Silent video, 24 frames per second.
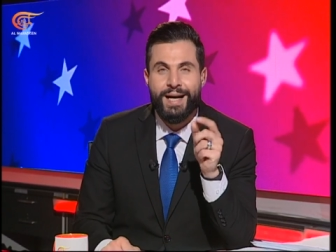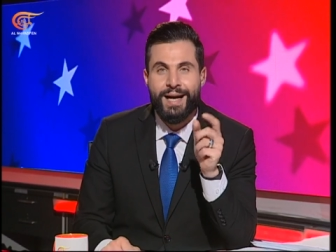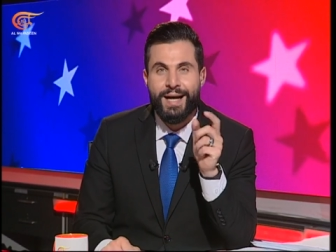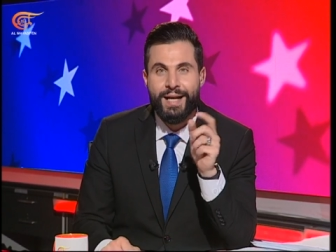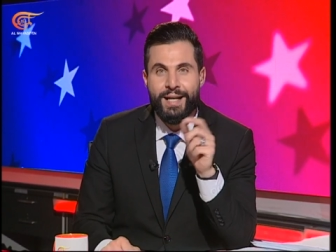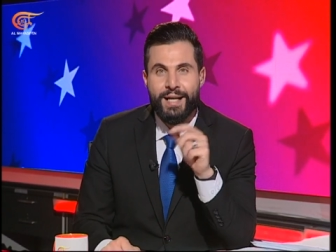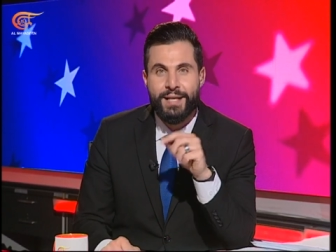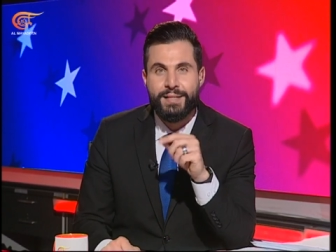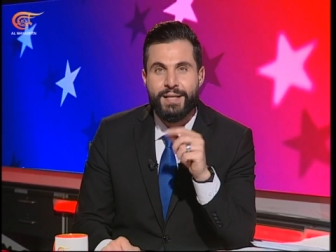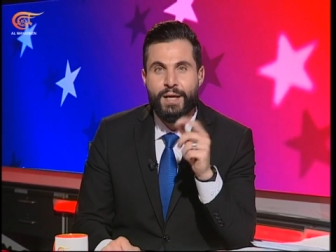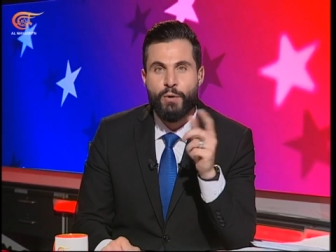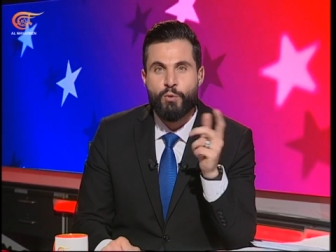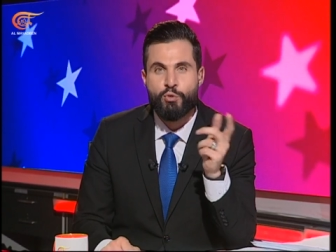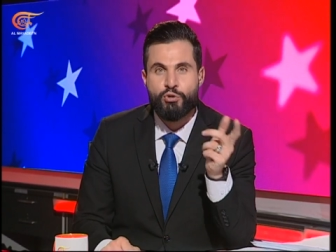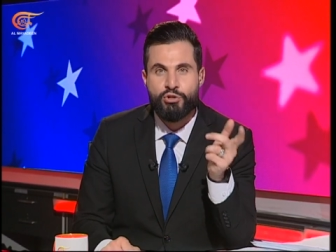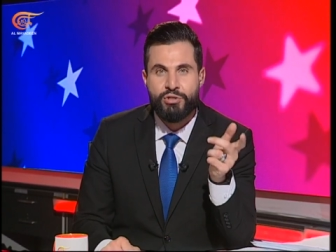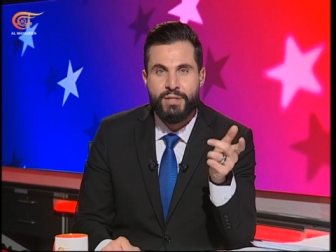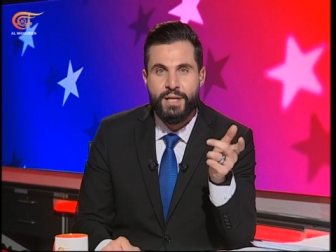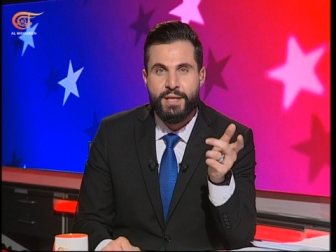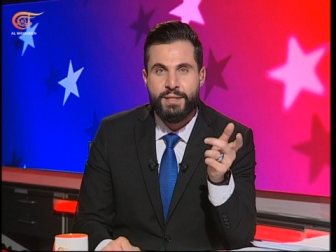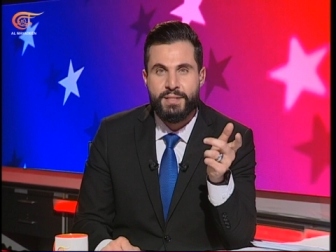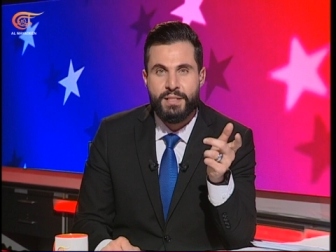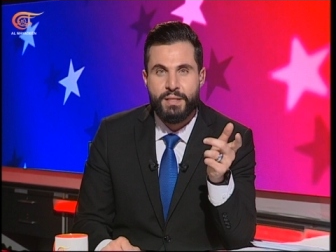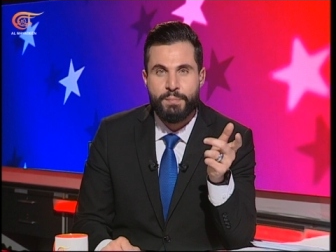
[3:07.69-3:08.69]
على زوج
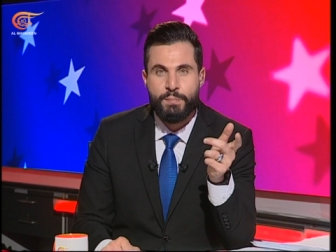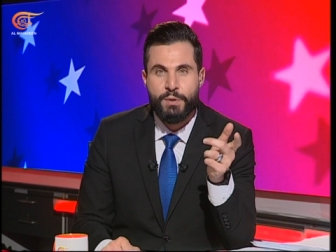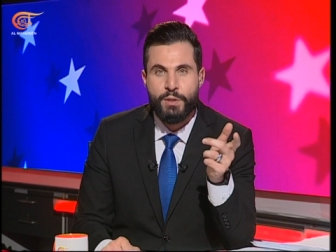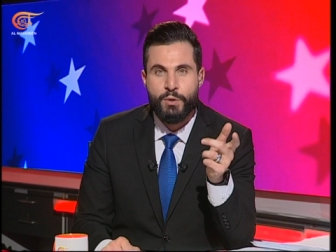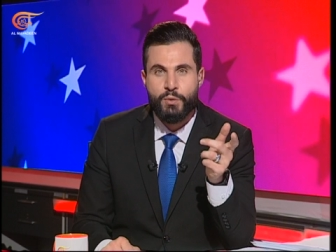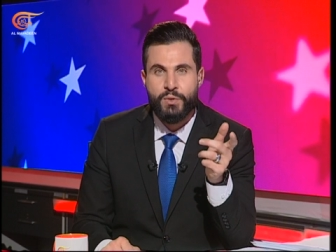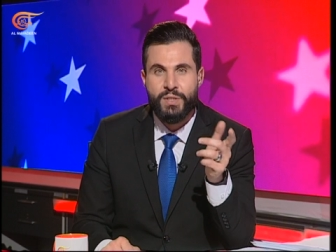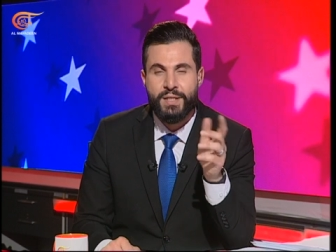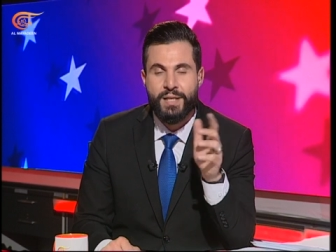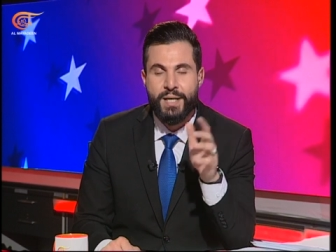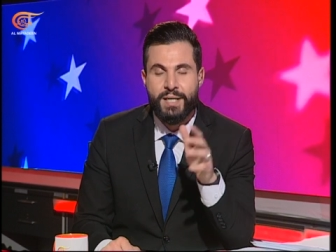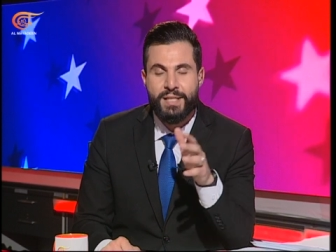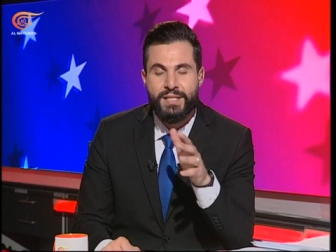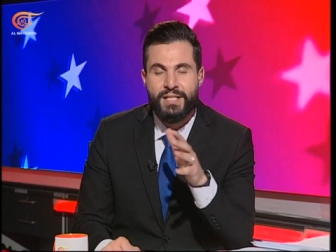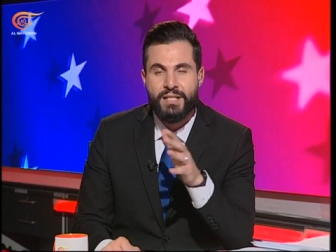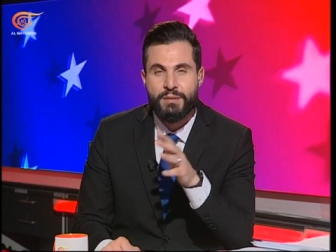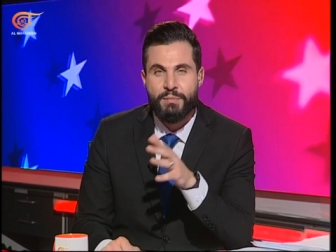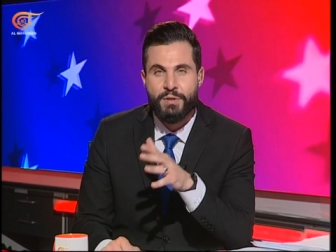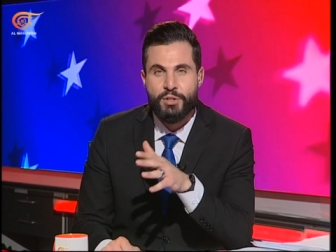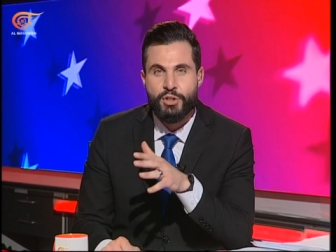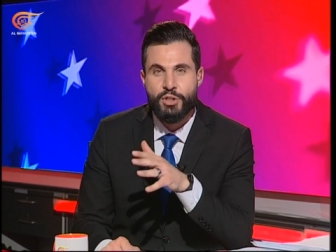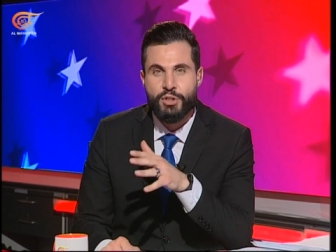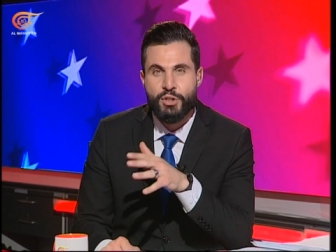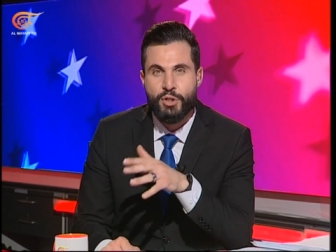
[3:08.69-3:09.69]
نانسي بيلوسي رئيسة
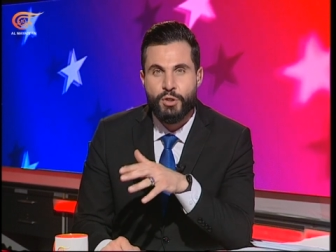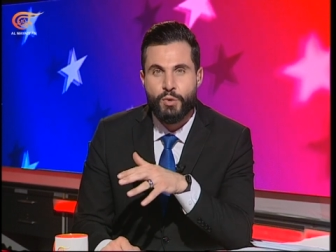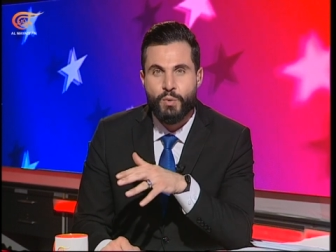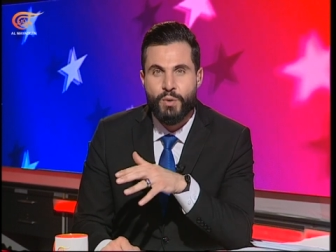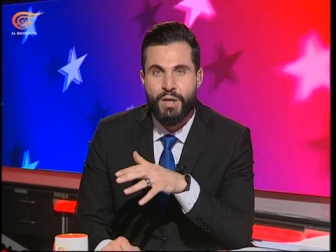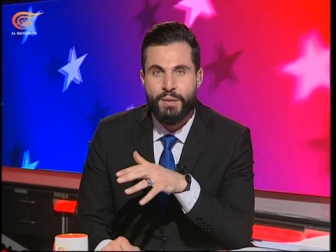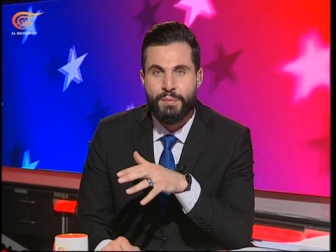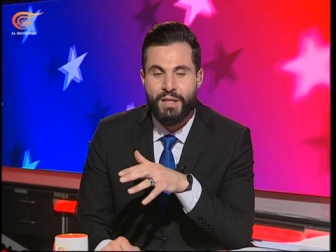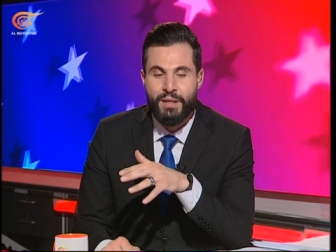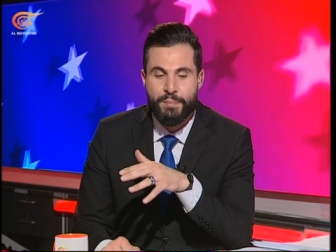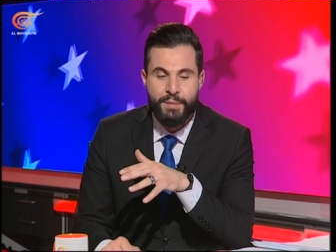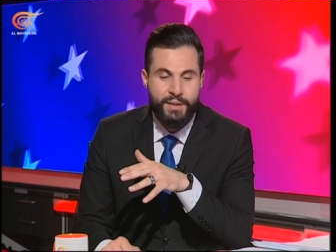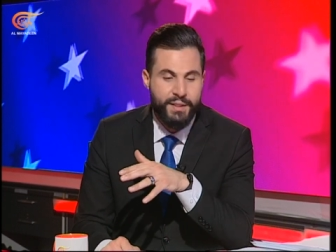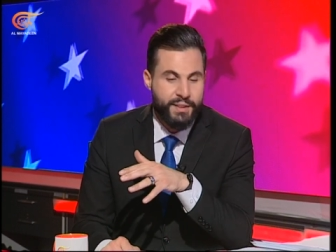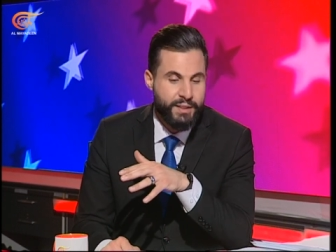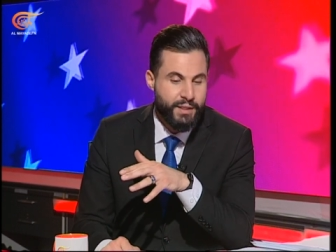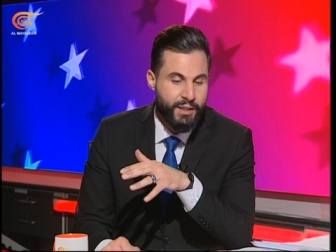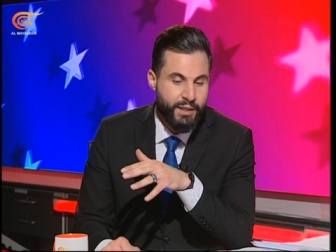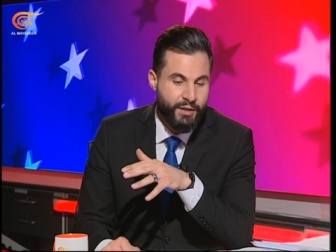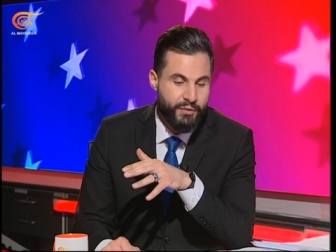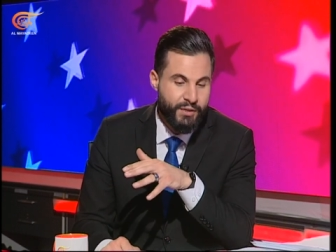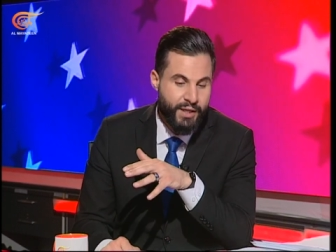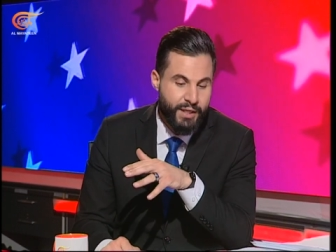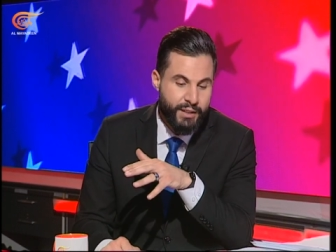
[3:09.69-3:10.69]
مجلس النواب
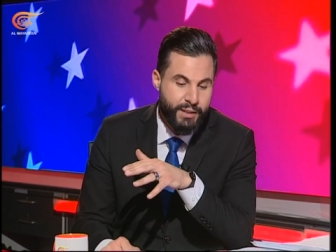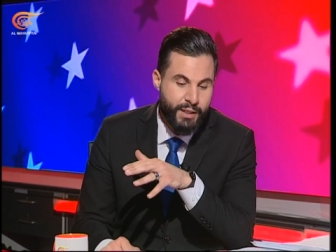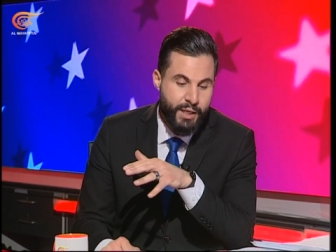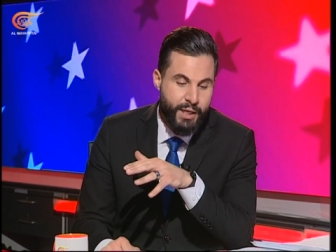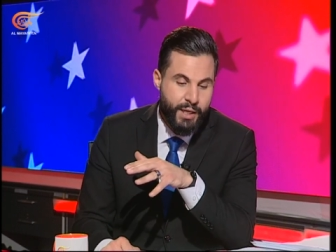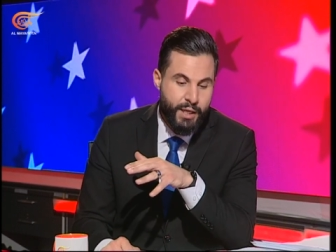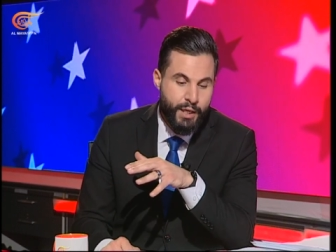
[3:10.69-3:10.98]
الأمريكي إذا